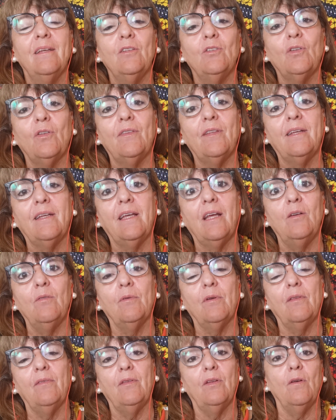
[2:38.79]
Entonces, ¿qué es
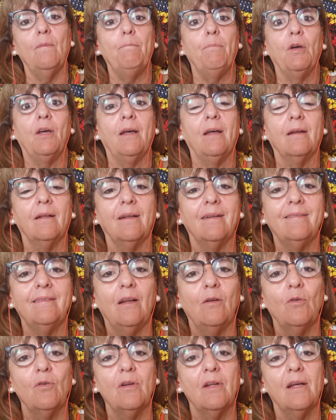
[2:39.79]
lo que hicieron? Pues
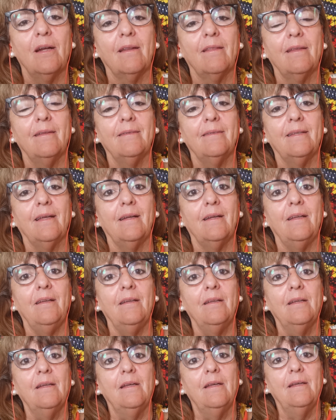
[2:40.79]
cargarse a los neandertales
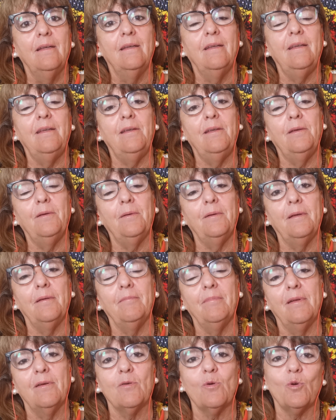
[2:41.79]
y
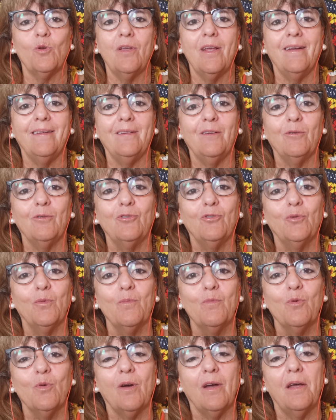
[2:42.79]
enrollarse con sus
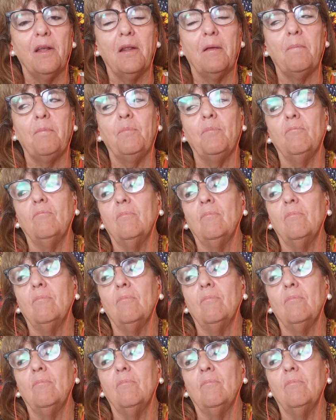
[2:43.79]
mujeres.